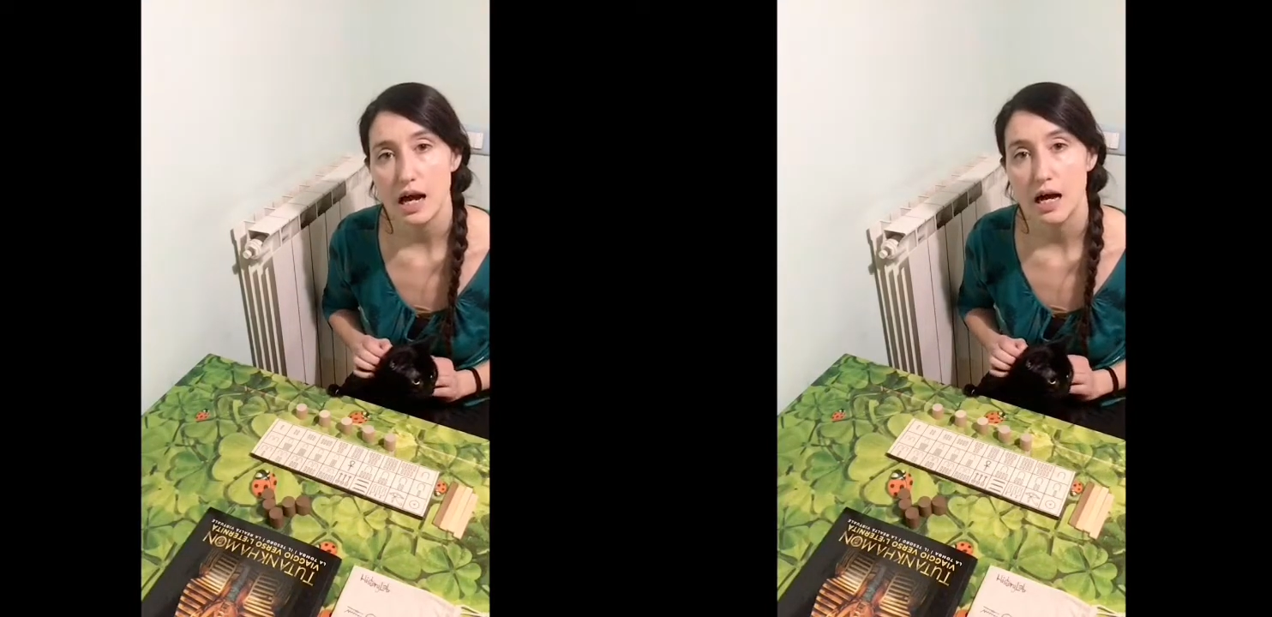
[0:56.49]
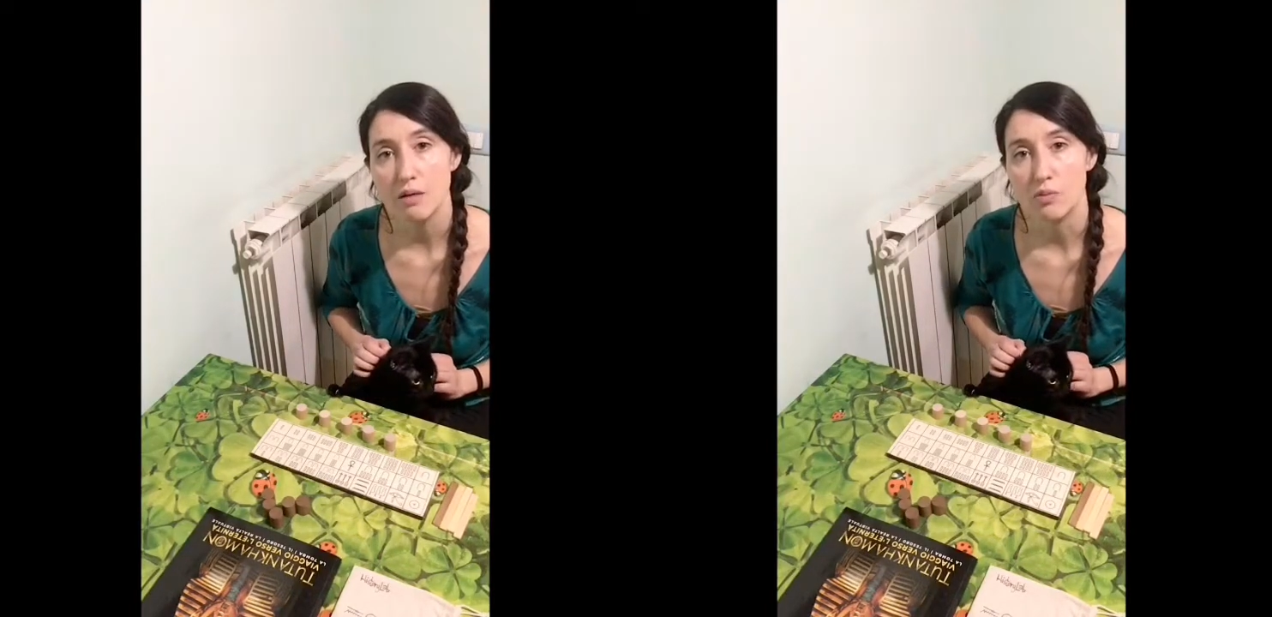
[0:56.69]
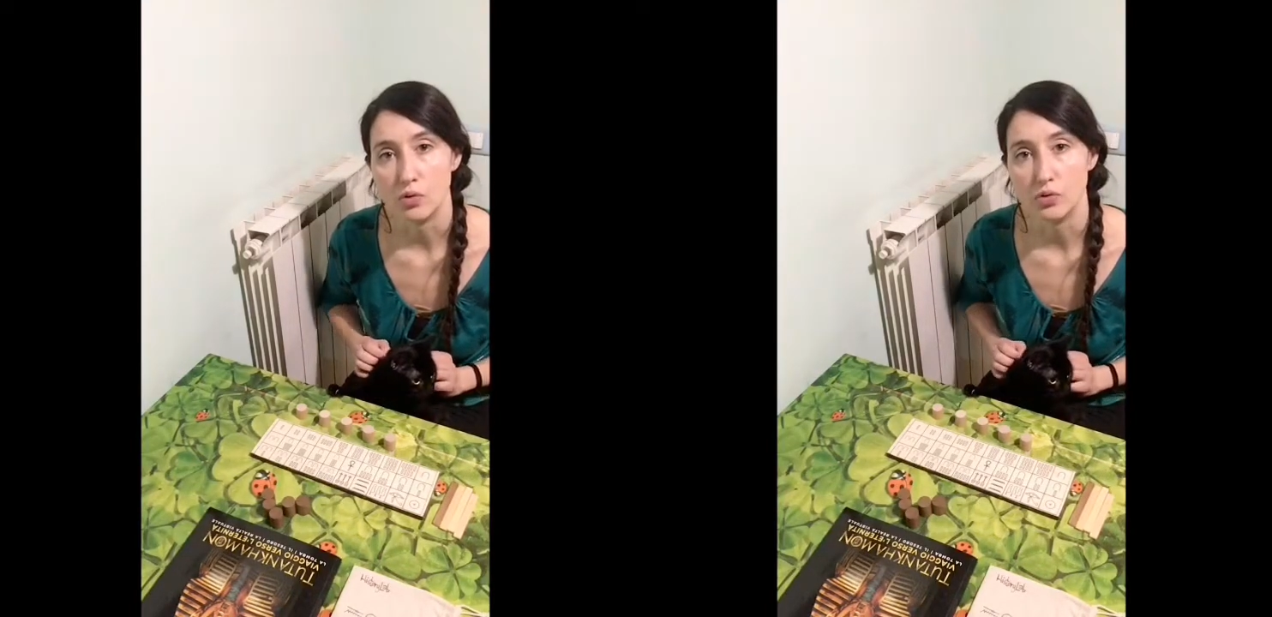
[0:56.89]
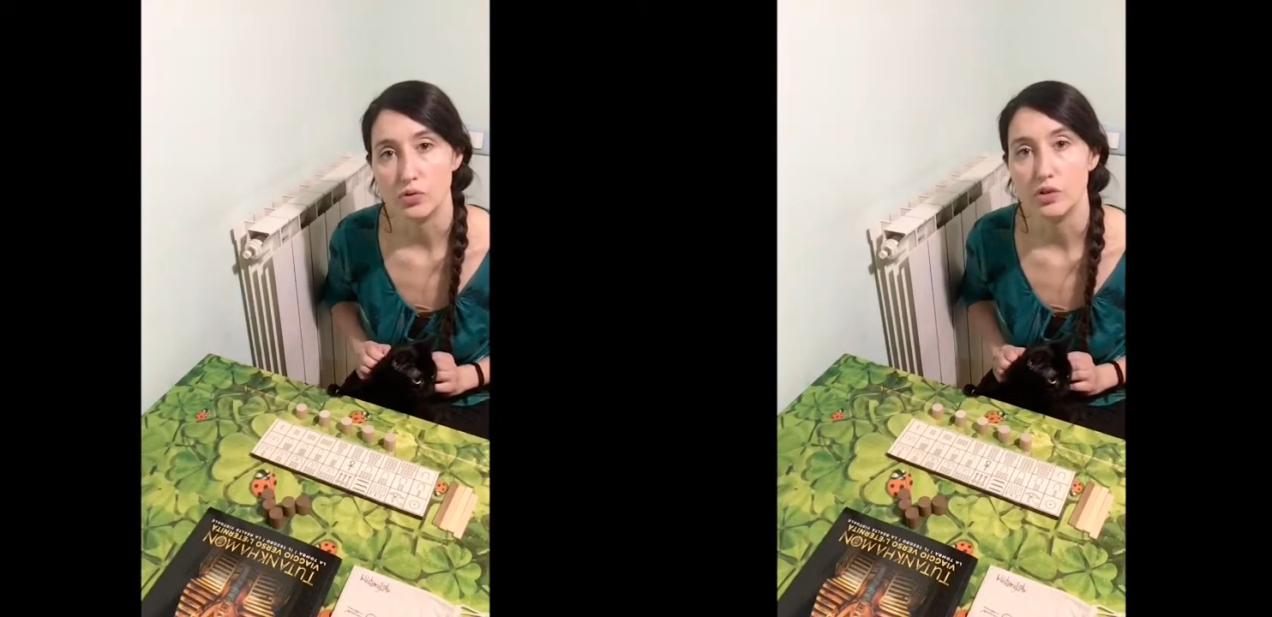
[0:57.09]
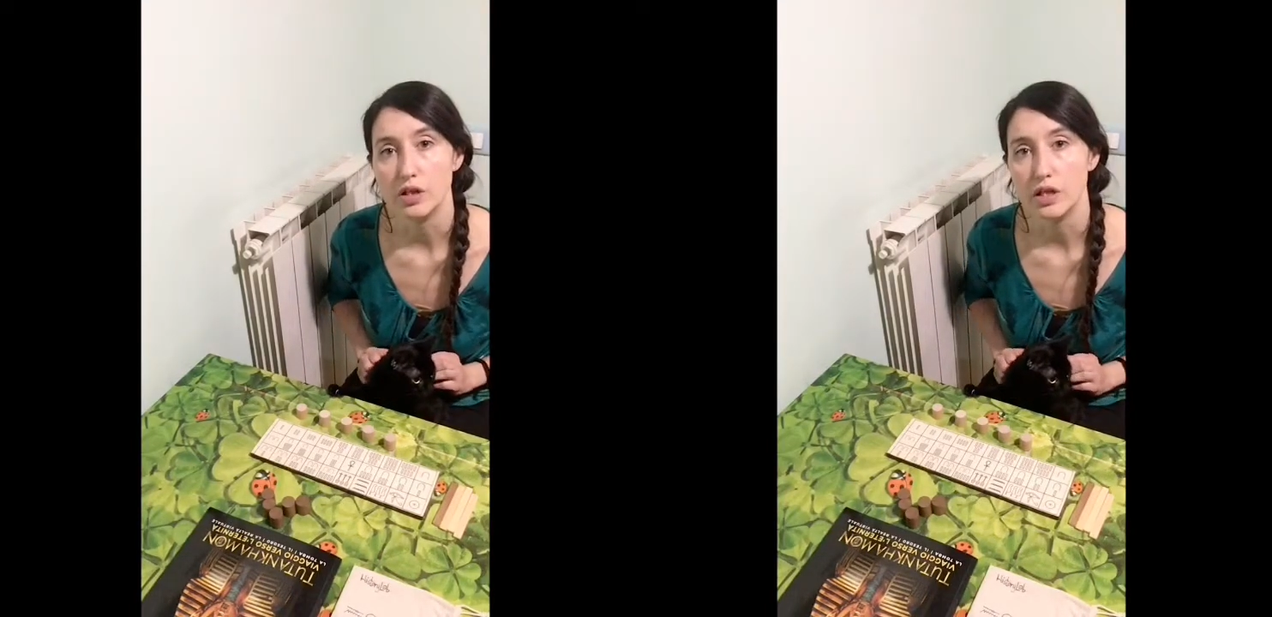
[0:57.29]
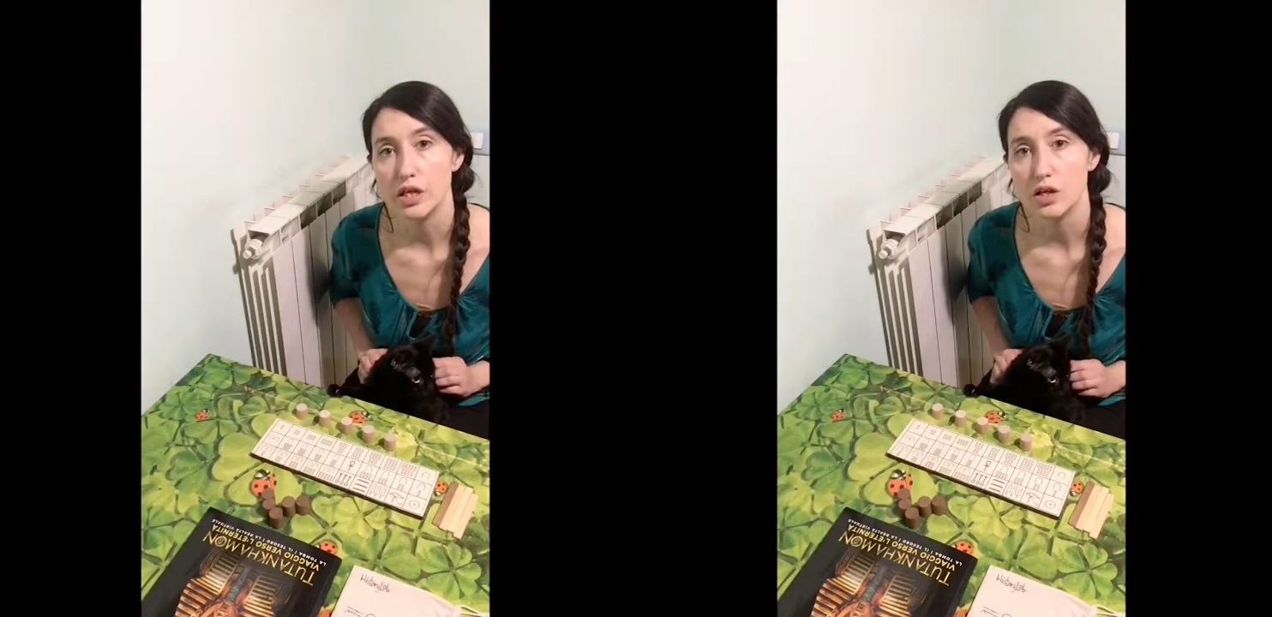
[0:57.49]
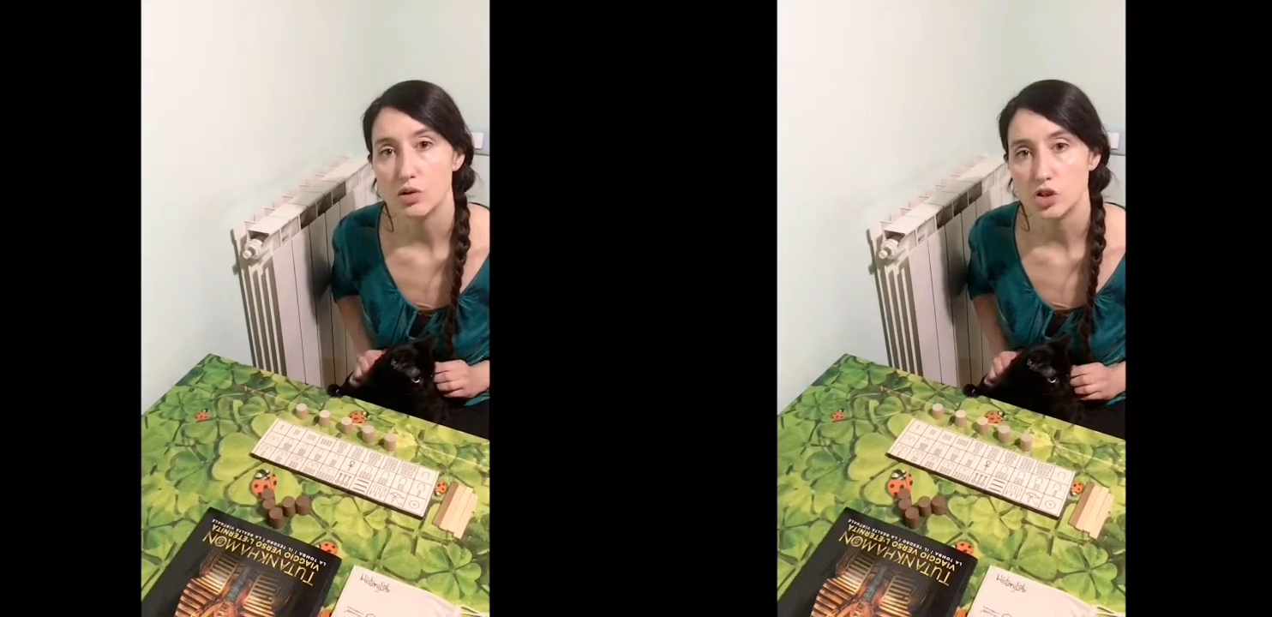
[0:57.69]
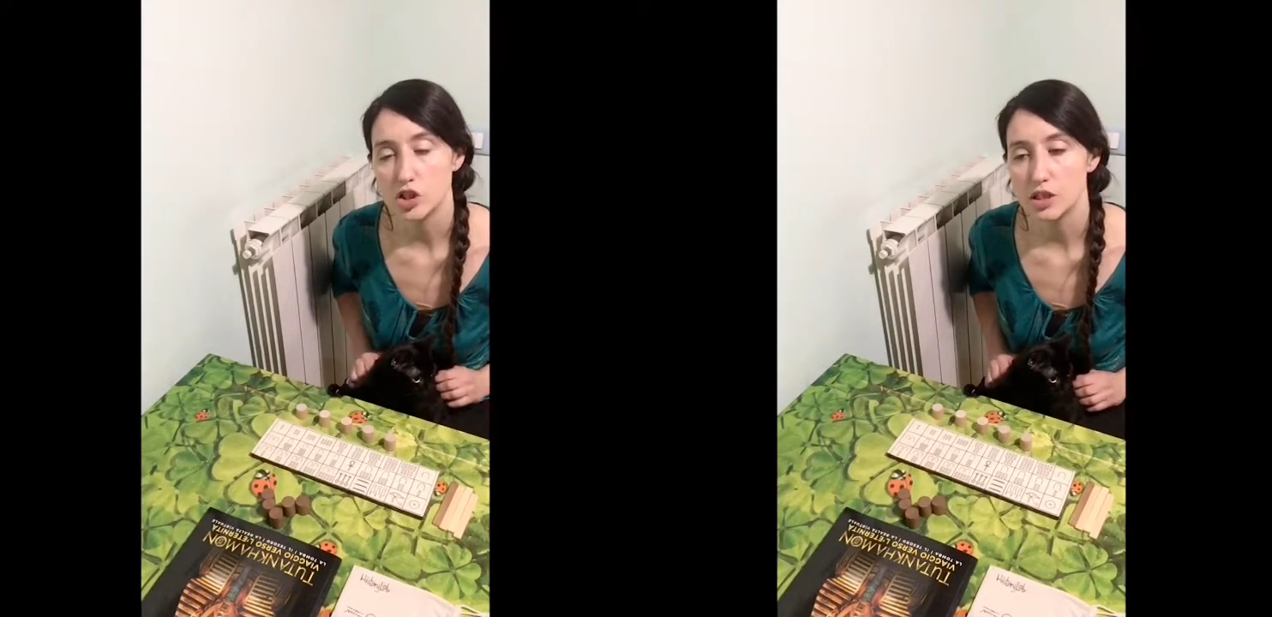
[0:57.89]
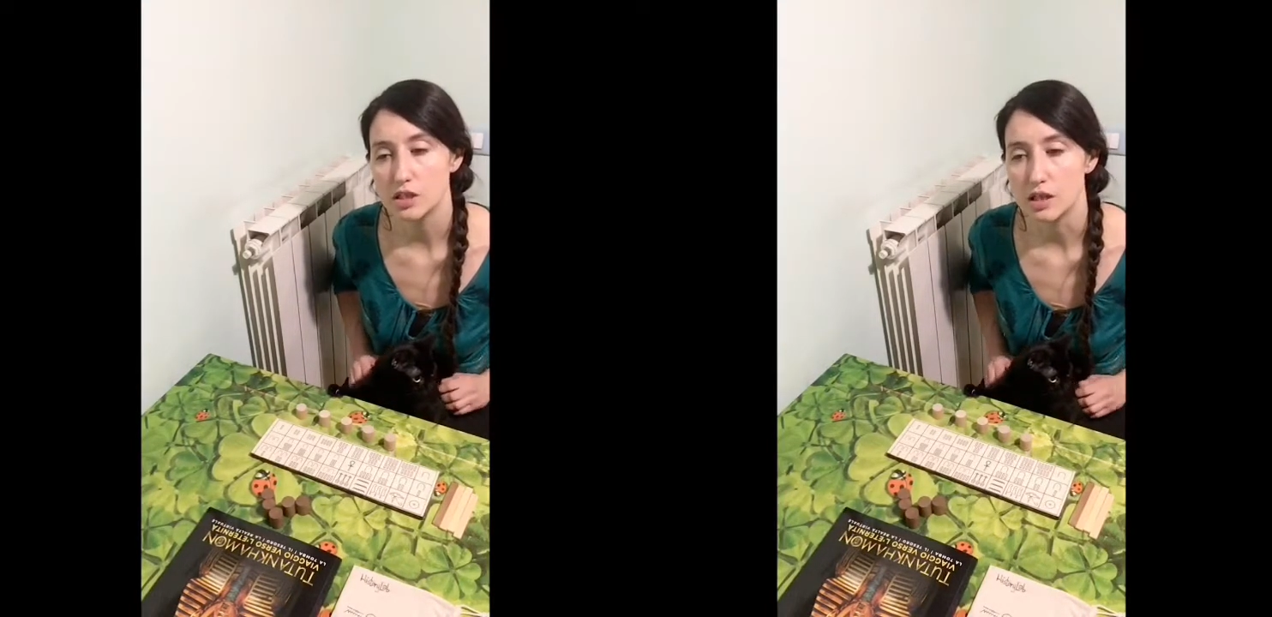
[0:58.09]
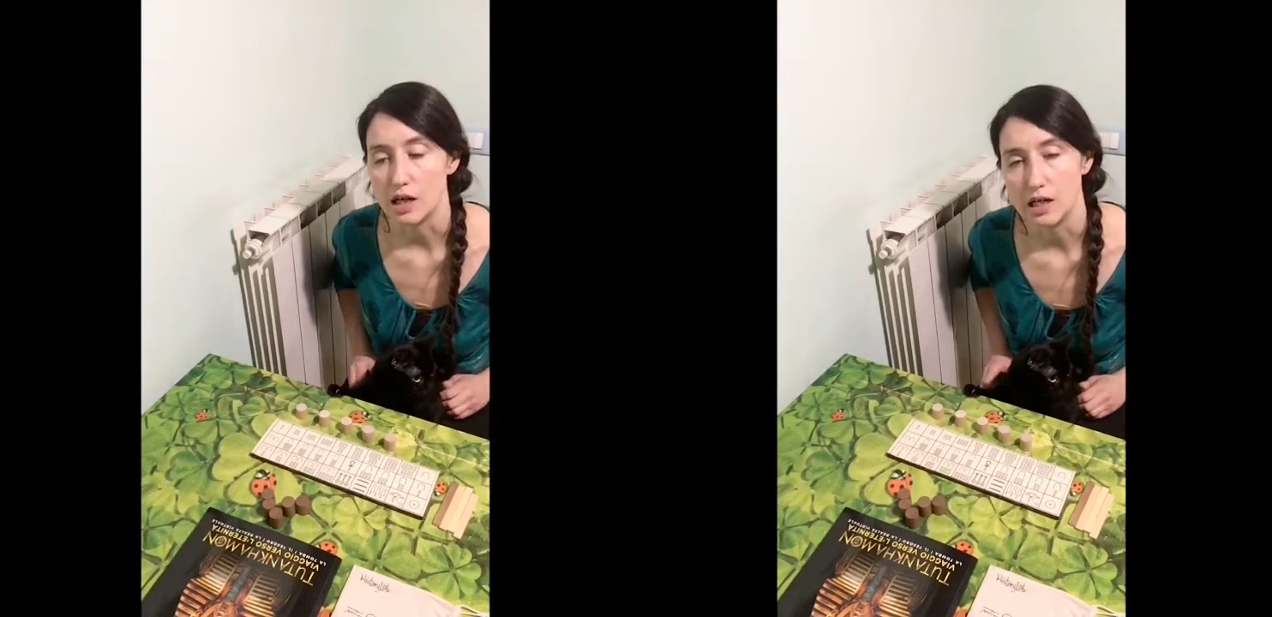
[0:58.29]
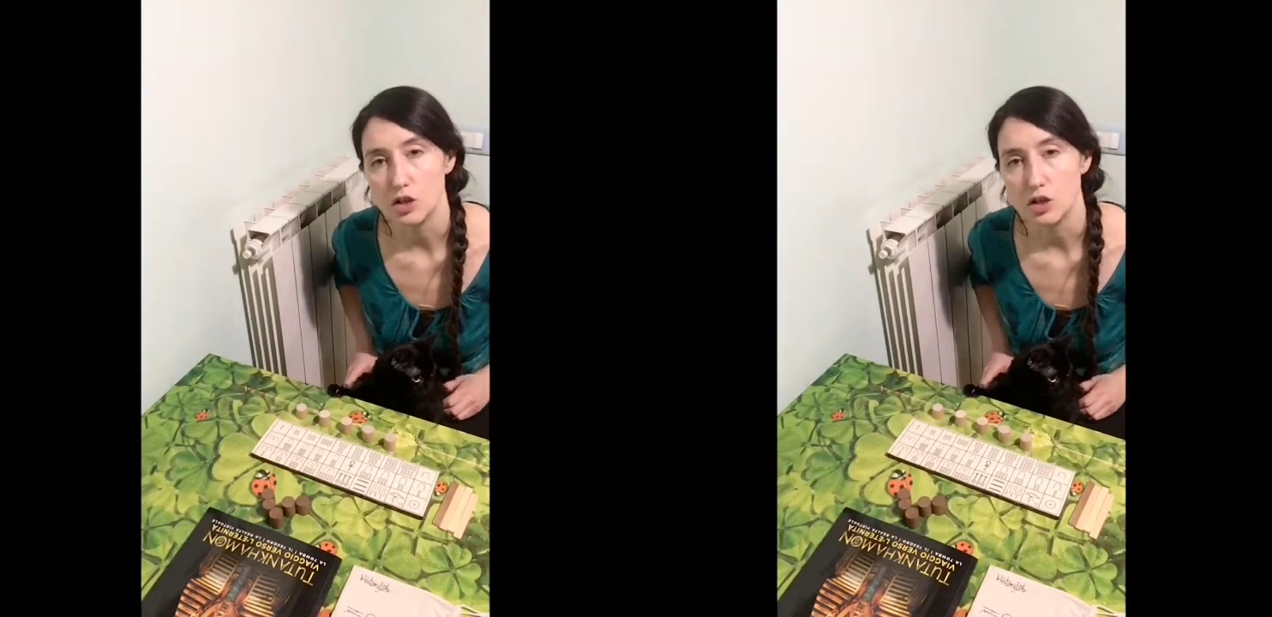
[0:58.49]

al mondo degli occidentali,